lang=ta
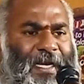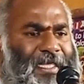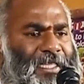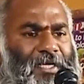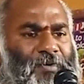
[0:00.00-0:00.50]

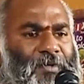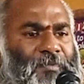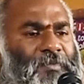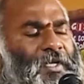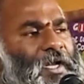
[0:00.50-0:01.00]
நெய்தலுக்கு
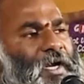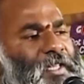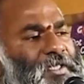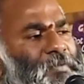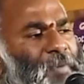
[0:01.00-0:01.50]
வரும்
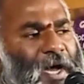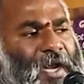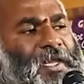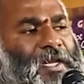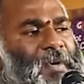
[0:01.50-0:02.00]
அடுத்தது
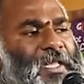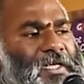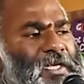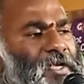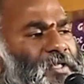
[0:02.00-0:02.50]
பாலையில்
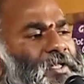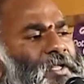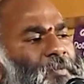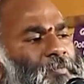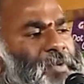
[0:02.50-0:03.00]
பார்த்திங்கன்னா
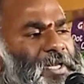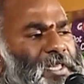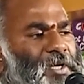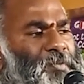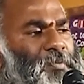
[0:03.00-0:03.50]

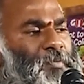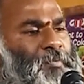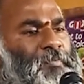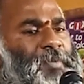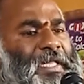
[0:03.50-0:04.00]
பிரிதலும்
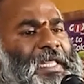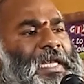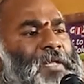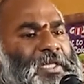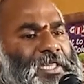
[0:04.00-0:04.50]

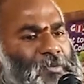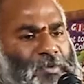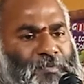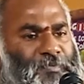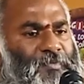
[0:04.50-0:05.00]
பிரிதல்
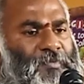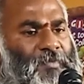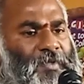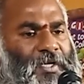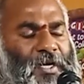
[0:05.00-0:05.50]
நிமித்தமும்
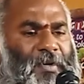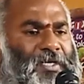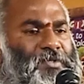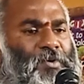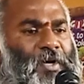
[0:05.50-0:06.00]

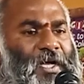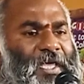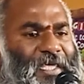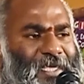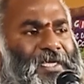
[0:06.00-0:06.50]
அப்படின்னு சொல்லுவாங்க
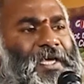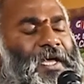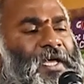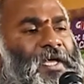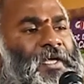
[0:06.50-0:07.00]
இங்கே
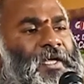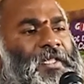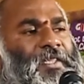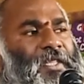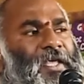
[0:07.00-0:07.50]

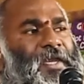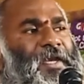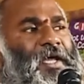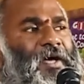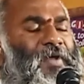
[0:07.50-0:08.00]
தேரி
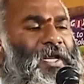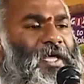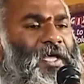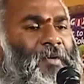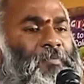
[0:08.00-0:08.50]

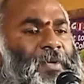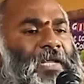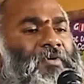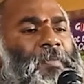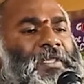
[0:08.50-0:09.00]
நாவலில்
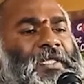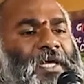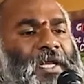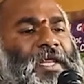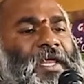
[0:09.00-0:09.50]
பிரிவை பற்றி
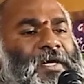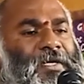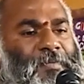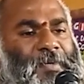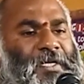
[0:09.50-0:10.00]
தான் நிறையா
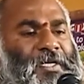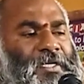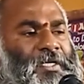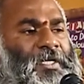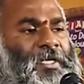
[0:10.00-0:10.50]

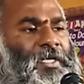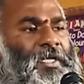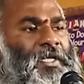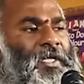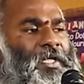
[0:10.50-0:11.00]
எழுதப்பட்டிருக்கு
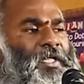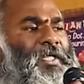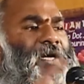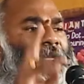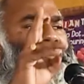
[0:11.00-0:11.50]

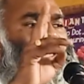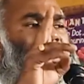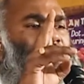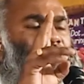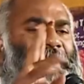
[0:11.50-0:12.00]
இரண்டு
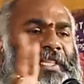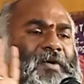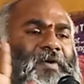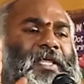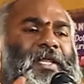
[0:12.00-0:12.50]
பெண்கள் பிரிந்தே
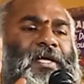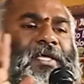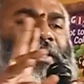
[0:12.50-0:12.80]
வாழறாங்க